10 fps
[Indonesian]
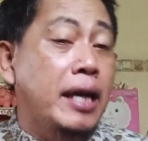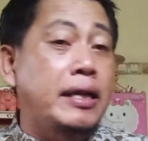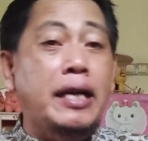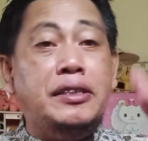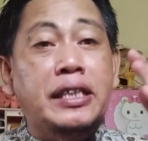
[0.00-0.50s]

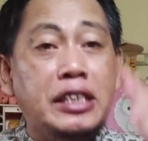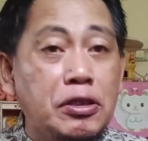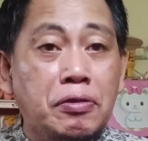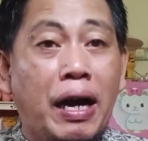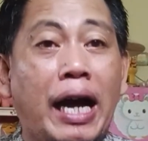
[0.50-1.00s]
Nek
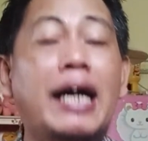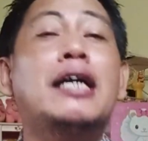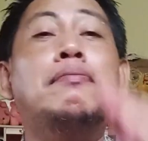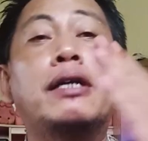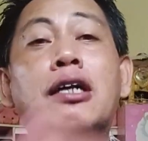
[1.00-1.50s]

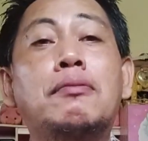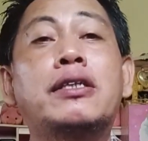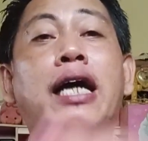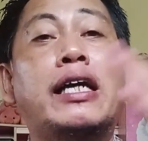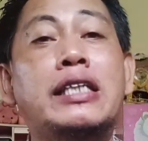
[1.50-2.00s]
siswa, mereka
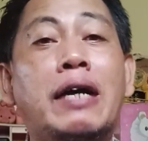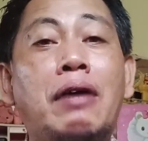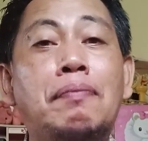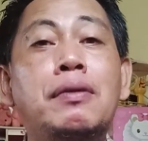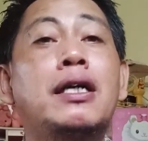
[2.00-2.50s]
mboten sakit
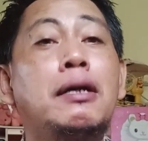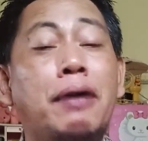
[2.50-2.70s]
jawab.